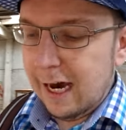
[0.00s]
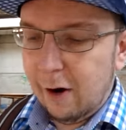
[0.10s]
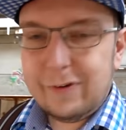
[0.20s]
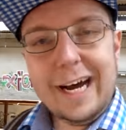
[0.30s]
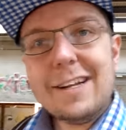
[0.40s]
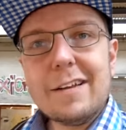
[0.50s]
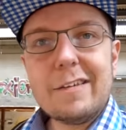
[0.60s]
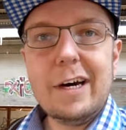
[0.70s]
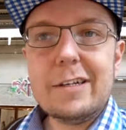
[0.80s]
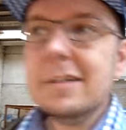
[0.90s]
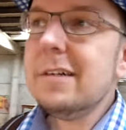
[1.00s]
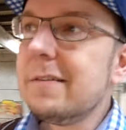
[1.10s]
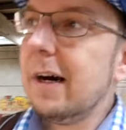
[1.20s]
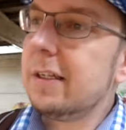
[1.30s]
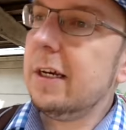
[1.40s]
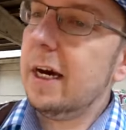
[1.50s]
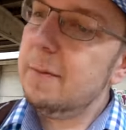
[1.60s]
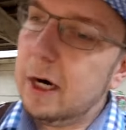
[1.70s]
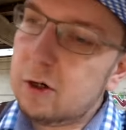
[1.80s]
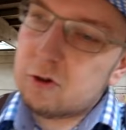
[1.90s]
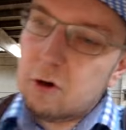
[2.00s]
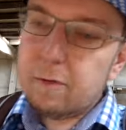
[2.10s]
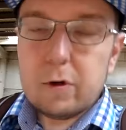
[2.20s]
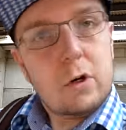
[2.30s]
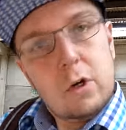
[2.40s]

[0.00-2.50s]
Auf der anderen Seite sagt ihr, hey Microsoft,